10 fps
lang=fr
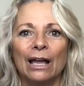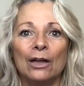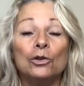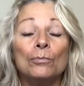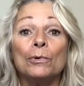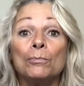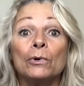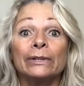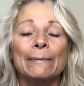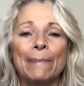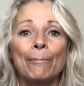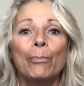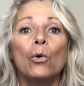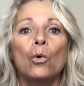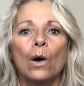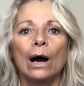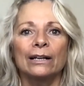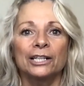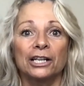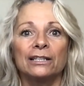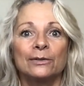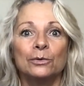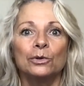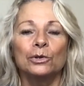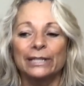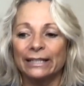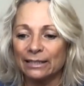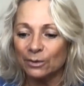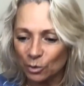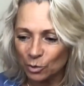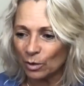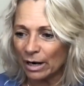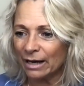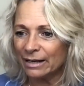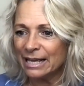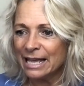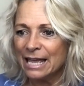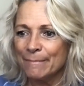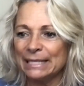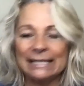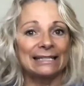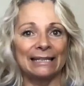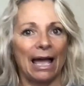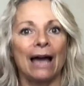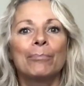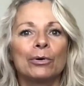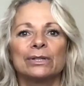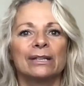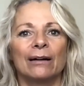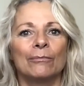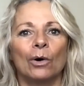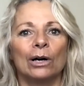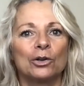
Ne me demandez pas pourquoi j'ai su que c'était ce jour-là, mais ça s'est imposé à moi.